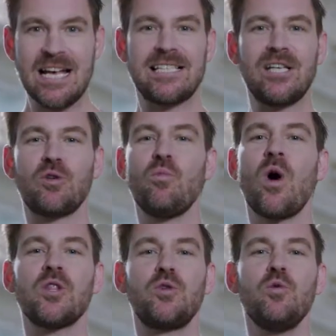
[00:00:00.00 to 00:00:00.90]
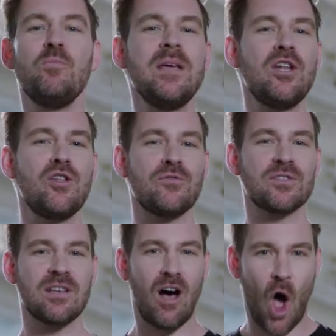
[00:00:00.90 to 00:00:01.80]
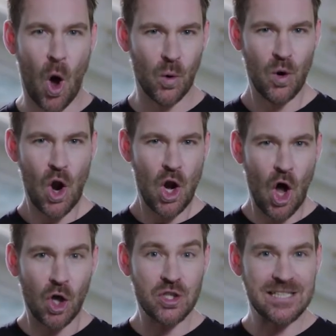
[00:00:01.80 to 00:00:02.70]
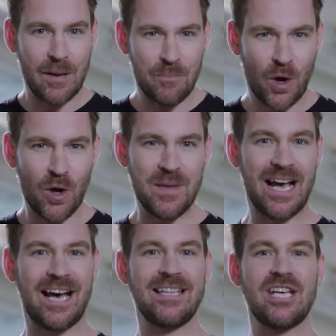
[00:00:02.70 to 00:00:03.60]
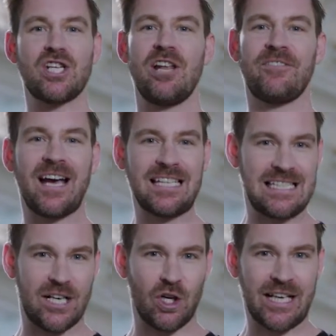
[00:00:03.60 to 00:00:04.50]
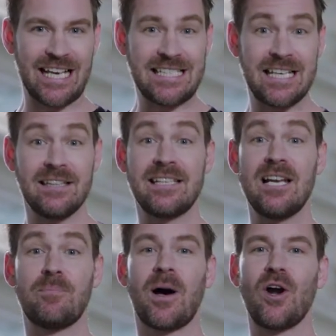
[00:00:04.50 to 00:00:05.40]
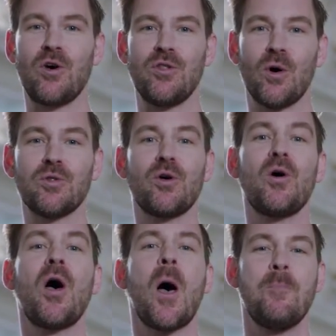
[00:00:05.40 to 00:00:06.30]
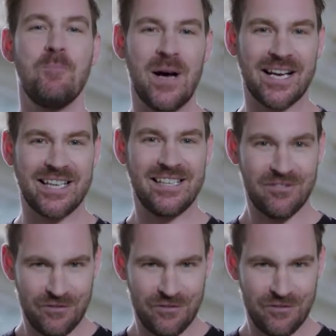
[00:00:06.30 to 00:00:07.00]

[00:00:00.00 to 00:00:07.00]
C'est au mois d'août 1901, lors de sa première année chez les frères des écoles chrétiennes, qu'il prend le nom de Marie